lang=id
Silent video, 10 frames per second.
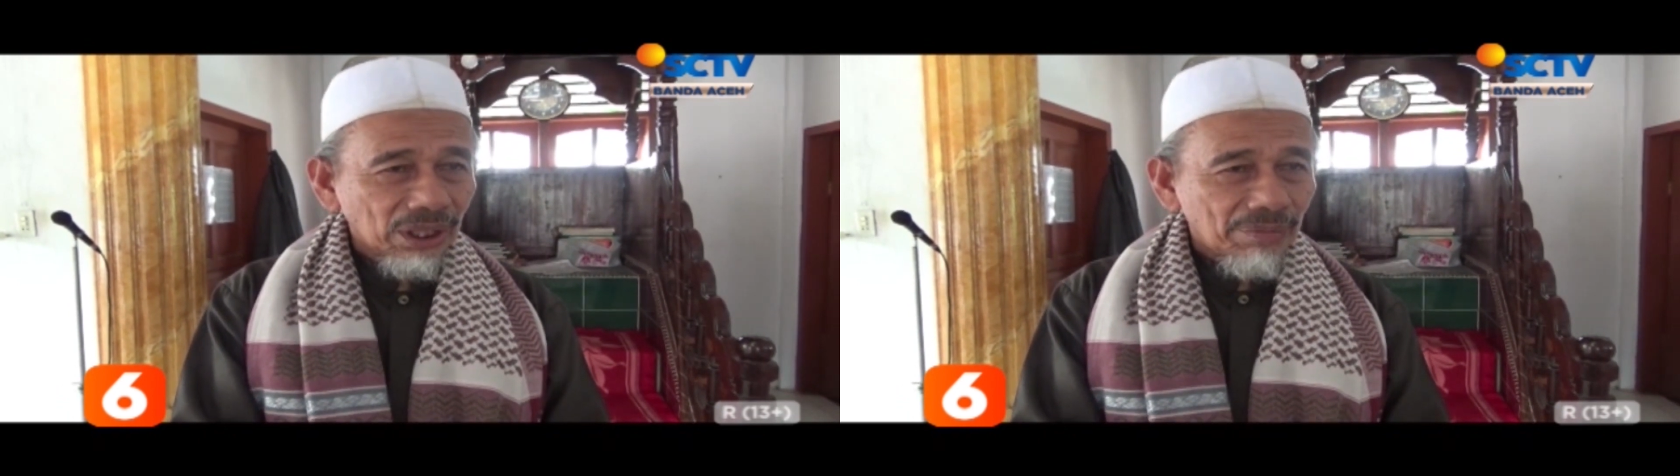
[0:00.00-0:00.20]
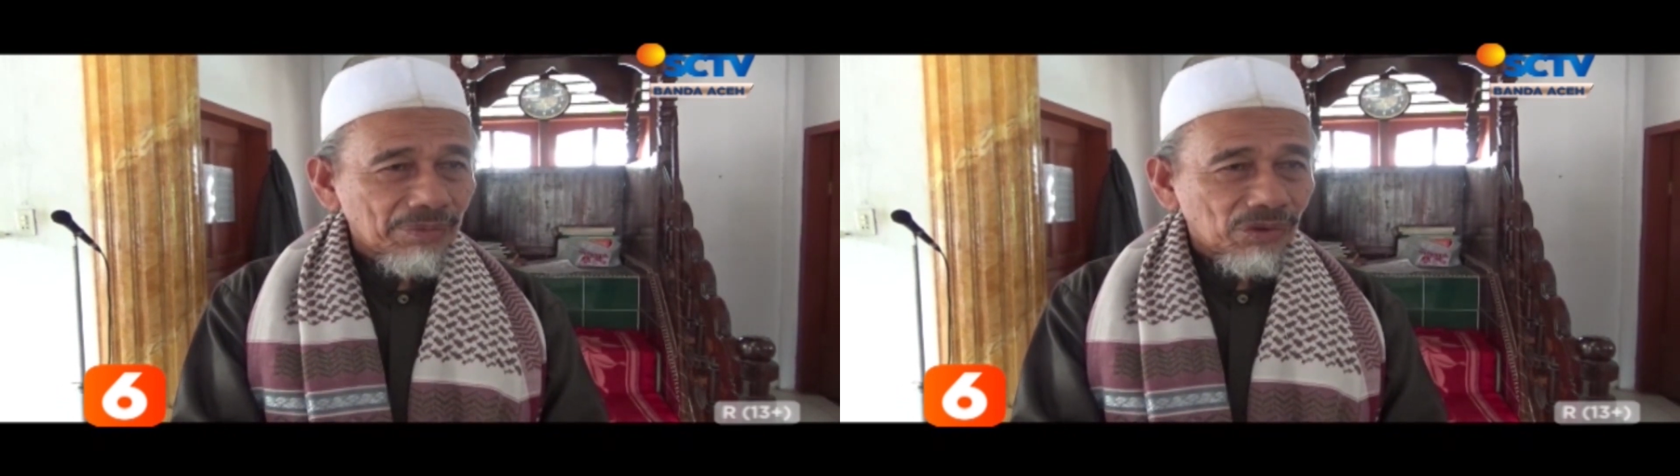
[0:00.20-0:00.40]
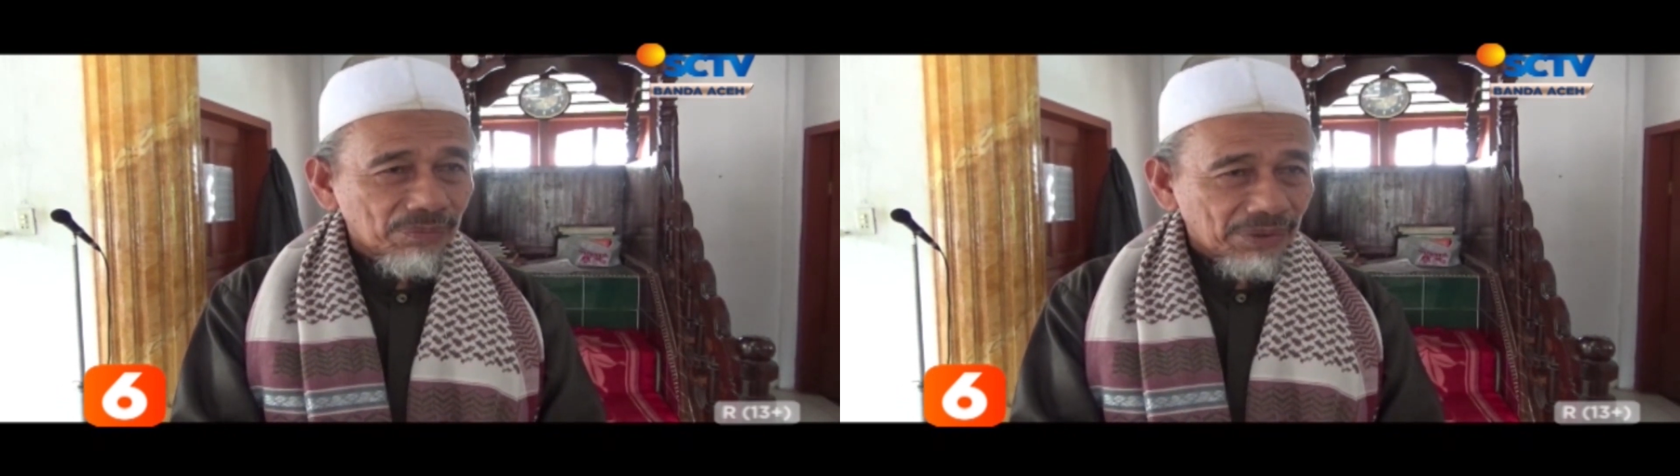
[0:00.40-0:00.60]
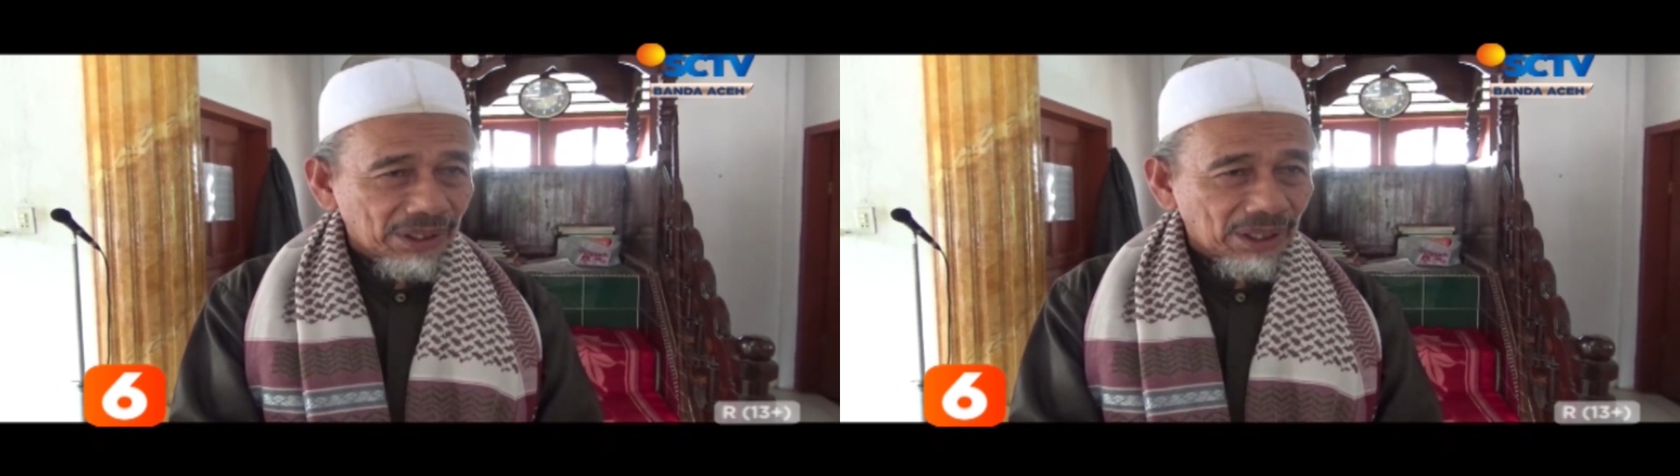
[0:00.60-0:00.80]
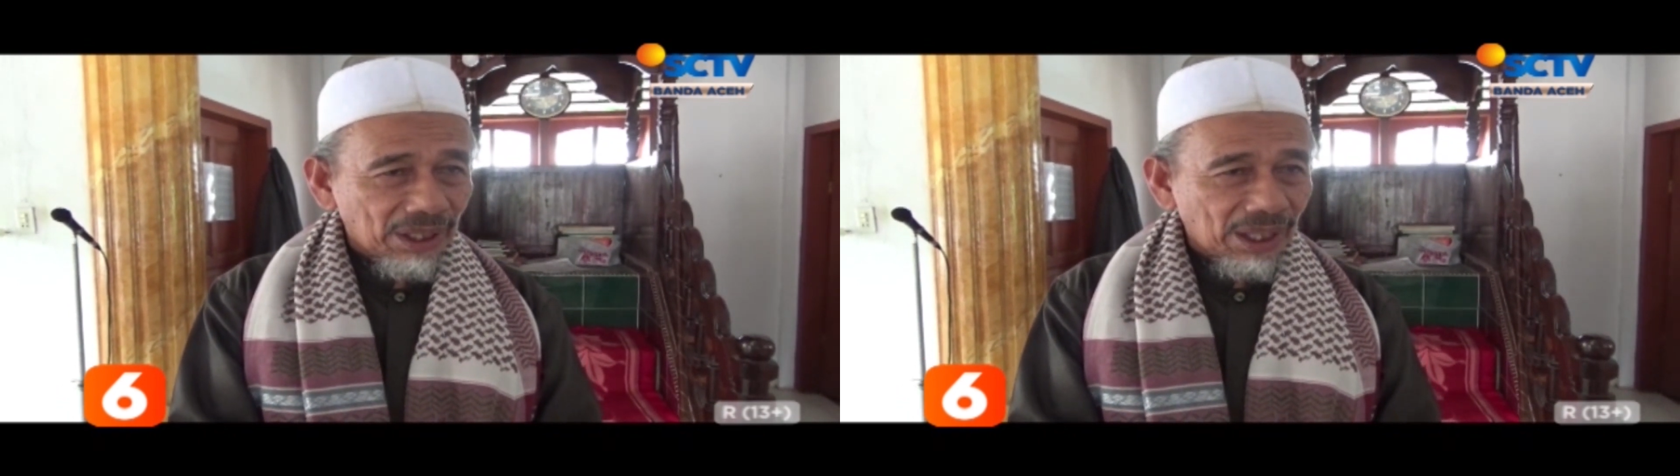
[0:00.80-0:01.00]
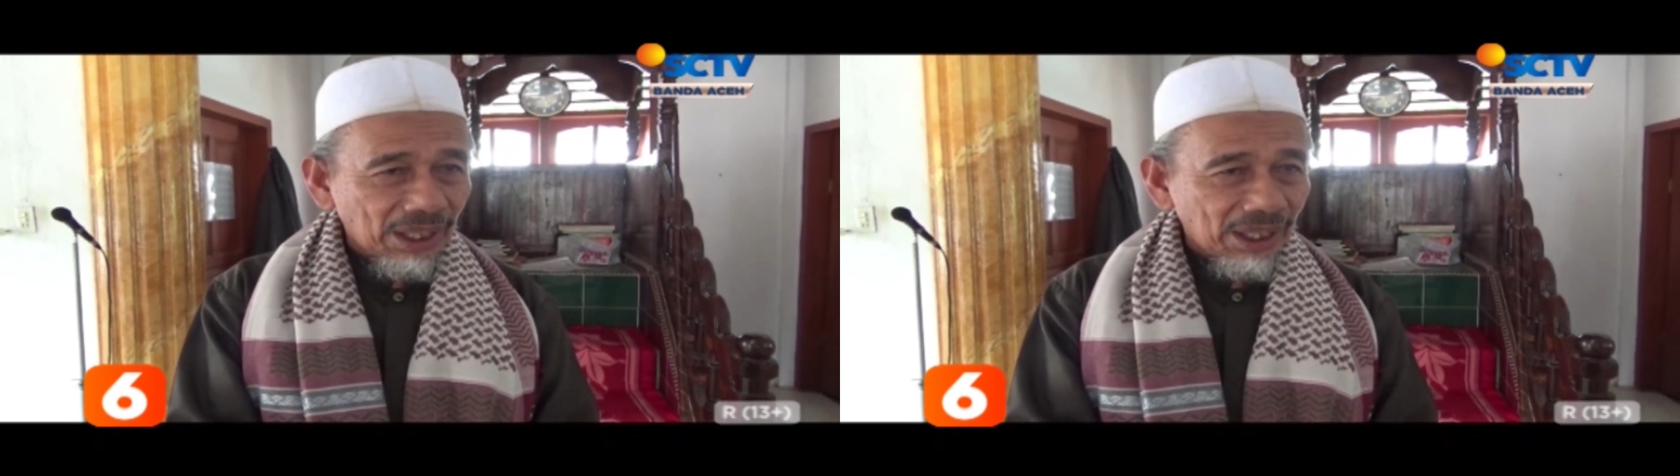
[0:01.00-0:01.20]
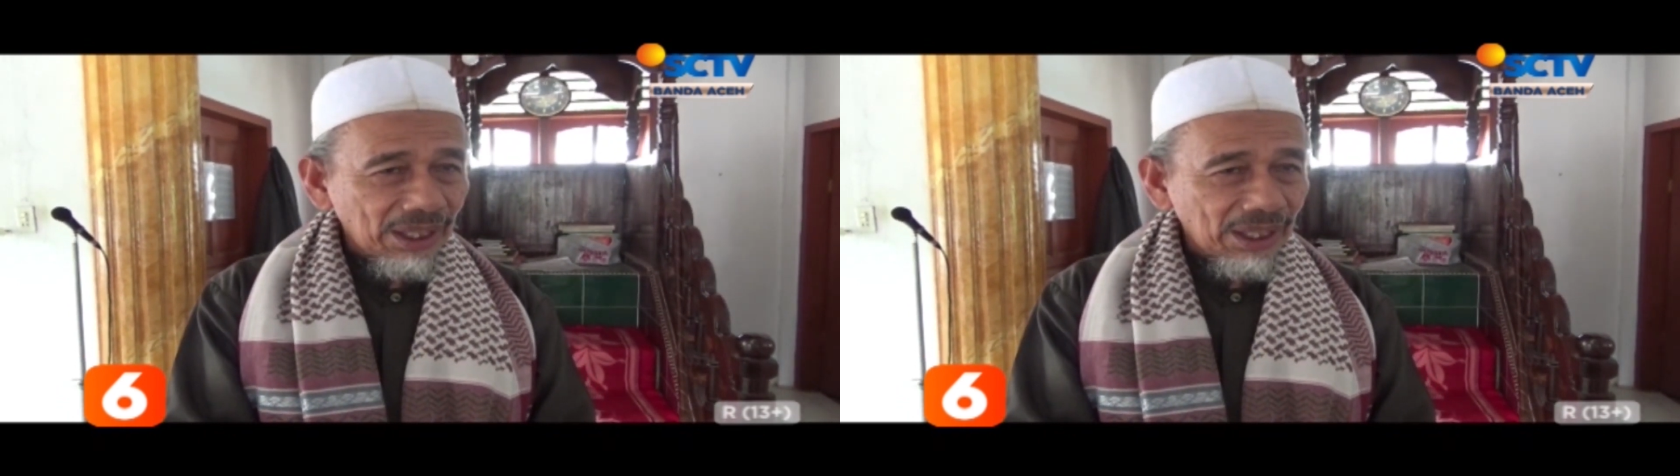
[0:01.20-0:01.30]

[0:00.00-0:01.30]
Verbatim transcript: kami mohon kepada Allah.